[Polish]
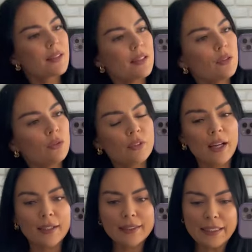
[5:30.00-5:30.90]

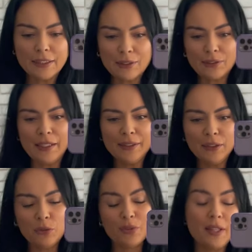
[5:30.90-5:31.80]
stylówka, taki
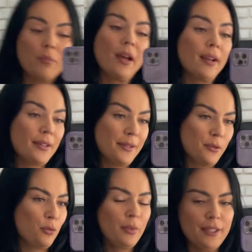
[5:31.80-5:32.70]
totalny luz, ja bardzo
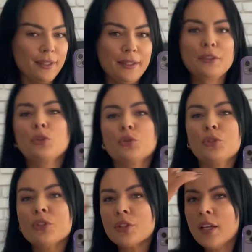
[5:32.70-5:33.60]
lubię się tak
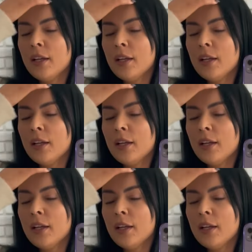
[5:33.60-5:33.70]
nosić.